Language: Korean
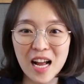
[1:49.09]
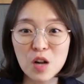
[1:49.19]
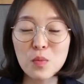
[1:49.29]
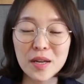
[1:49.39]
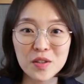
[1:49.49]

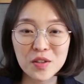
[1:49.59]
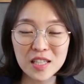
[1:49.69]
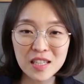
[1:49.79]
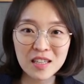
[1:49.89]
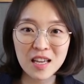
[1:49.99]
알고
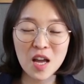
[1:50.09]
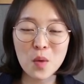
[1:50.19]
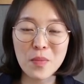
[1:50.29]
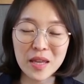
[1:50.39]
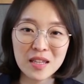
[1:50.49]
봤더니
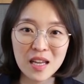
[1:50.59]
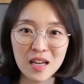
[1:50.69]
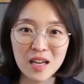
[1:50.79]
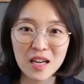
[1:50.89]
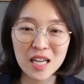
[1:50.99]

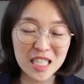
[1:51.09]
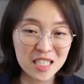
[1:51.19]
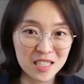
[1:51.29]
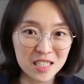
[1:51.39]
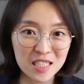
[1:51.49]
메타
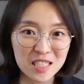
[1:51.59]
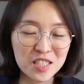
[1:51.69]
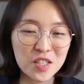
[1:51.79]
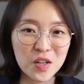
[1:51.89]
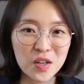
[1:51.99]
인지
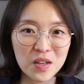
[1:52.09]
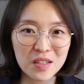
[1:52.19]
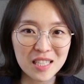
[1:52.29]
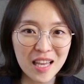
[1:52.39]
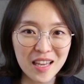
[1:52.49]

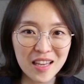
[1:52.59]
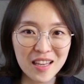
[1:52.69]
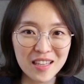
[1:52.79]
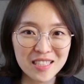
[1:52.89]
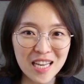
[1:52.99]

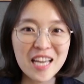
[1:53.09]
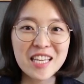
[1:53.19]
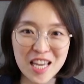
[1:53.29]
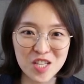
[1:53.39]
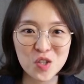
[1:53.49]
능력의
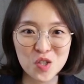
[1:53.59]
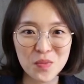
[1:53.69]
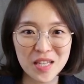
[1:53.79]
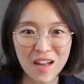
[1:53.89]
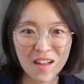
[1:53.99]
차이에
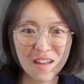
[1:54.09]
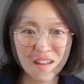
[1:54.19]
있었습니다.